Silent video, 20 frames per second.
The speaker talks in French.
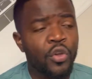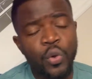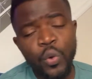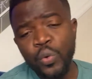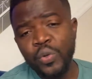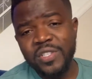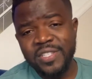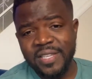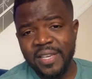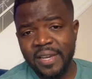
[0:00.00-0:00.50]

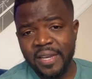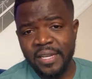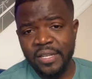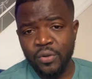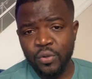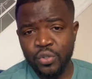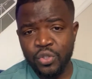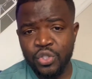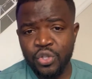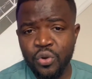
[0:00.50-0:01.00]
une série
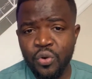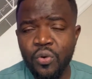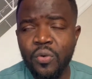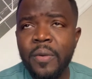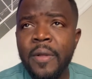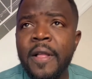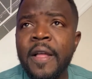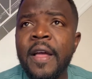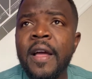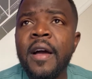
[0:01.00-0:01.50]
d'audios
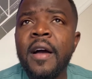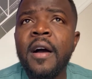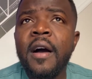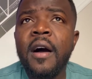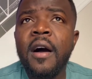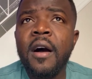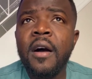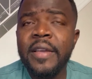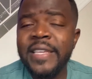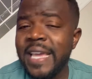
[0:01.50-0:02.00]

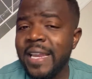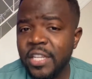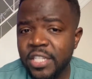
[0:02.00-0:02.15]
euh, il y a de